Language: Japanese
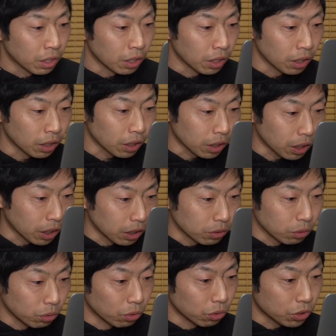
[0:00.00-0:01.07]
えー、
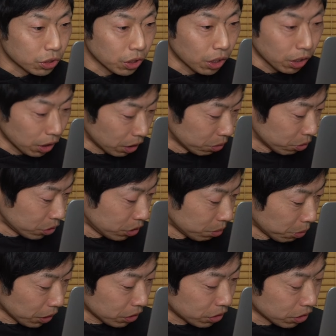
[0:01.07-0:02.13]
カードの支払いをし
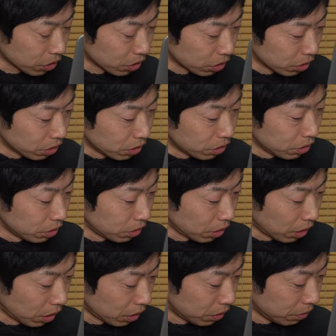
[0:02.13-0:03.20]
ます。
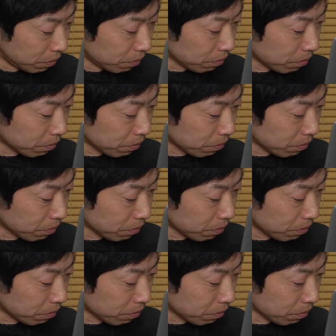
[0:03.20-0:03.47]
はい。